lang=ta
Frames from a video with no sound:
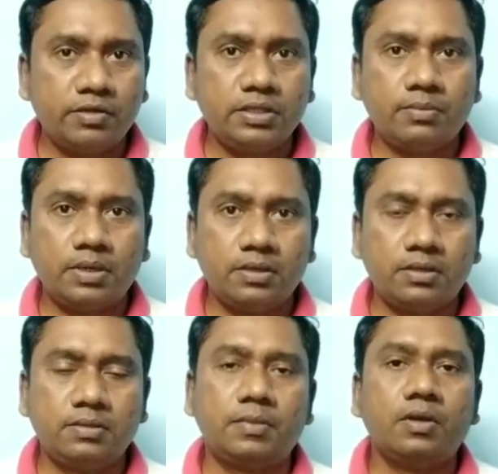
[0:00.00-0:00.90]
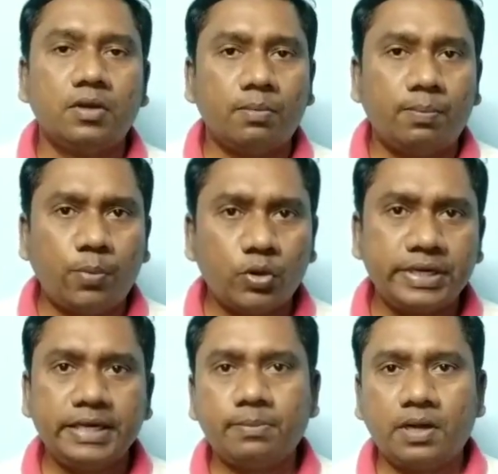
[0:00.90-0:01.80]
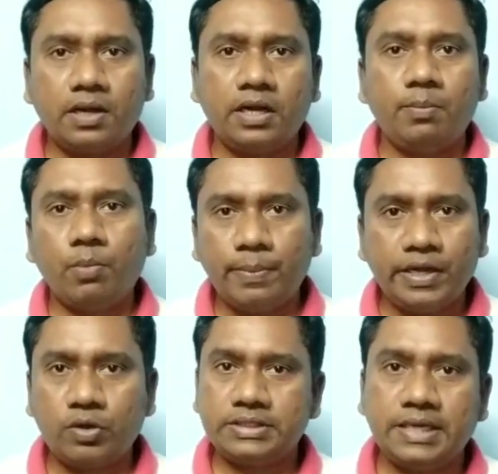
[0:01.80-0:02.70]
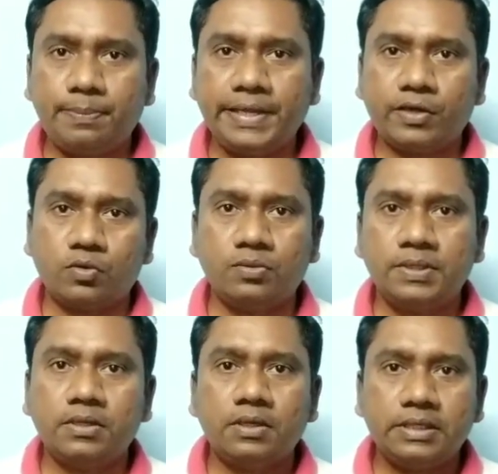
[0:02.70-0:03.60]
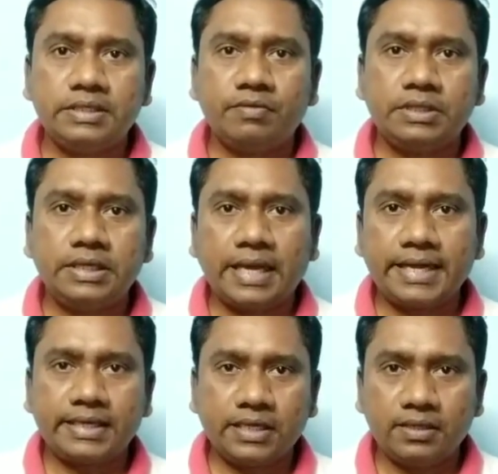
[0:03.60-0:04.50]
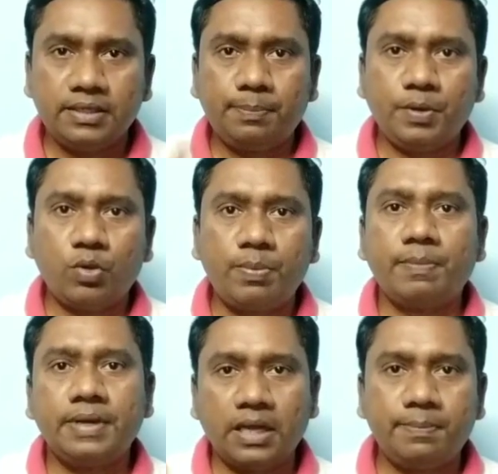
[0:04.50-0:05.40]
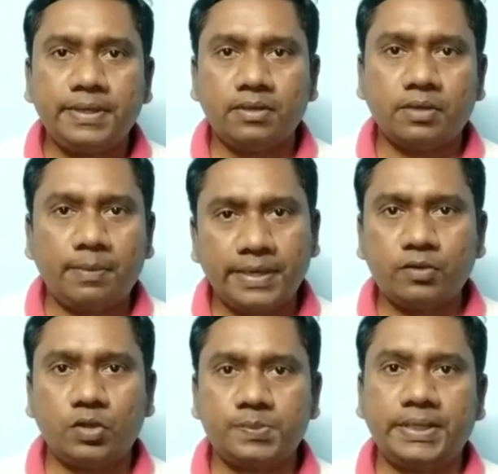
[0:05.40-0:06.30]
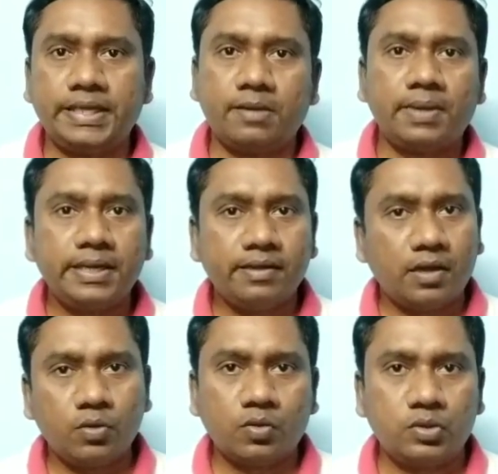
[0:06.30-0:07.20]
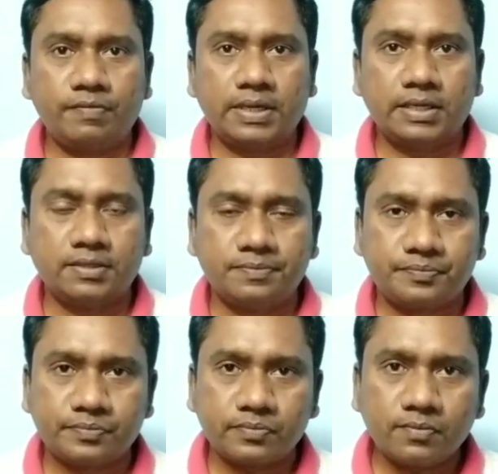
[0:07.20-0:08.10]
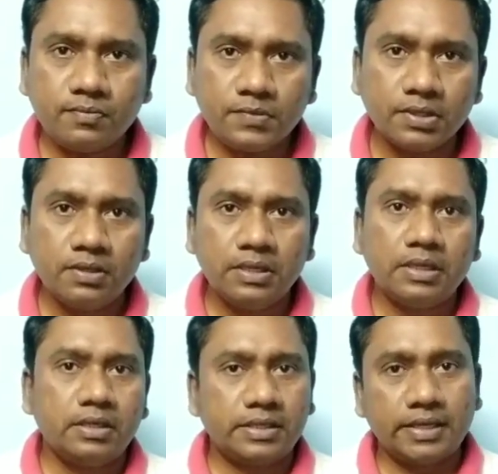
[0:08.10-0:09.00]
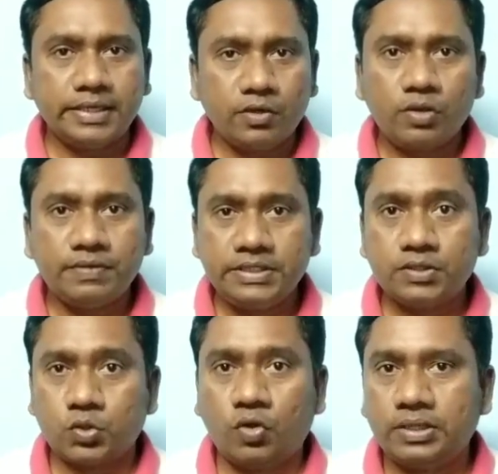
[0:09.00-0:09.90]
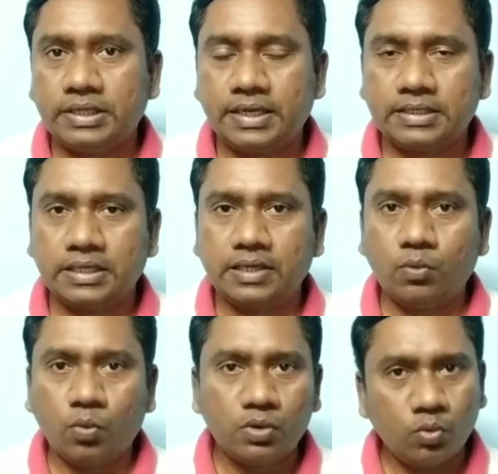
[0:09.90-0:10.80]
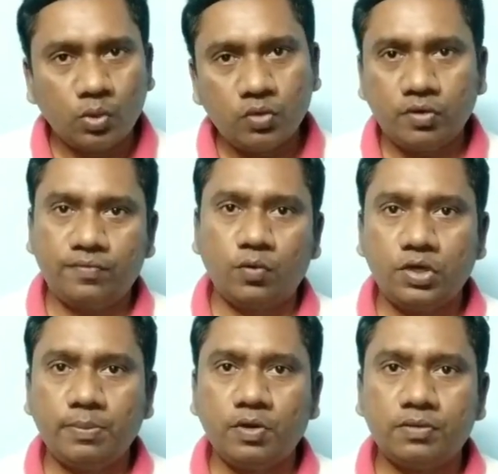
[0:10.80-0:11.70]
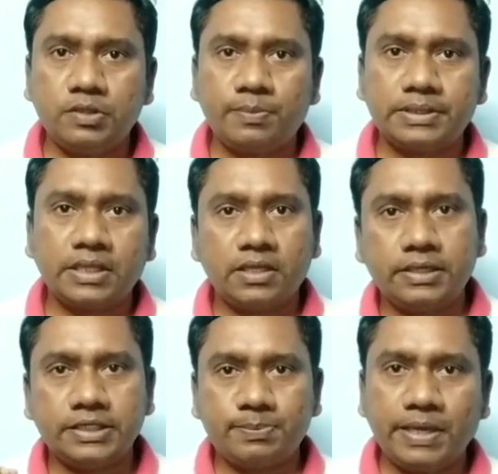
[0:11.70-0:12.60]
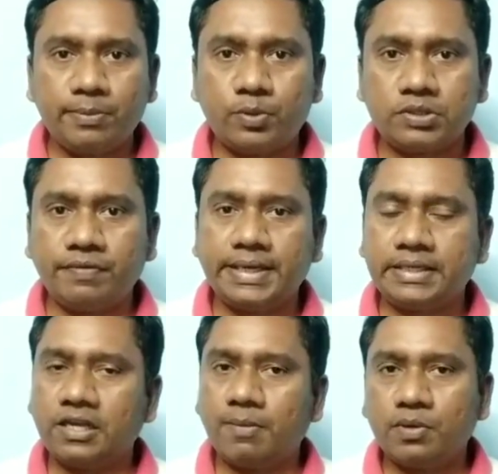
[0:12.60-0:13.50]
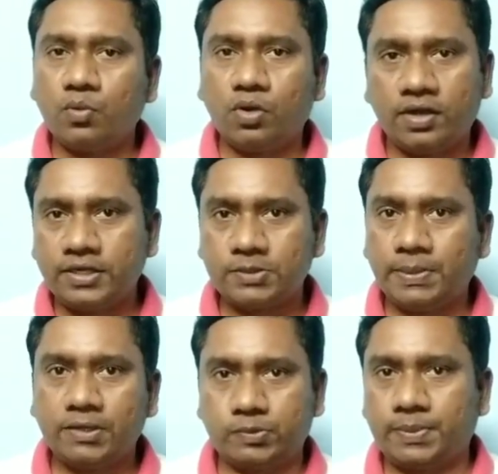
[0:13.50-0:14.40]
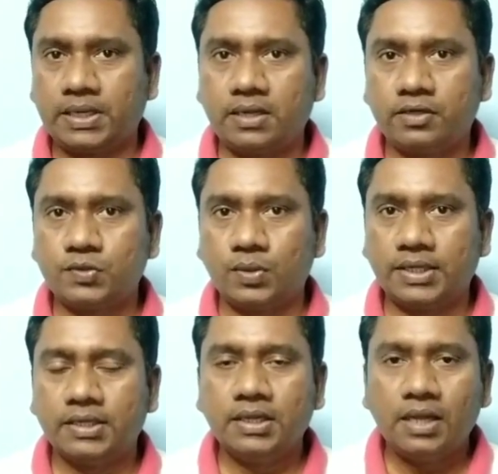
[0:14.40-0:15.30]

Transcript: அதாவது போர்ட்ரேட் மாடலில் மொபைலோட ஷேப்லேயே இருக்கும் இது வந்து டேரெக்டாக இப்படி ஓப்பன் பண்ணி அப்படி அப்படியே க்ளோஸ் பண்ணிக்கிற மாதிரி அவங்க கொண்டு வராங்க நான் இன்னொரு விஷயம் சொல்லணும் இந்த நேரத்தில் ஒன் ஒரு ஒரு ஃபோல்டபுளும் வந்து பார்த்தீங்கன்னா அந்த டிஸ்பிளே பொறுத்த வரைக்கும் தான் நமக்கு ஓலர் டிஸ்பிளே யூஸ் பண்ணுறாங்கன்னு சொன்னேன்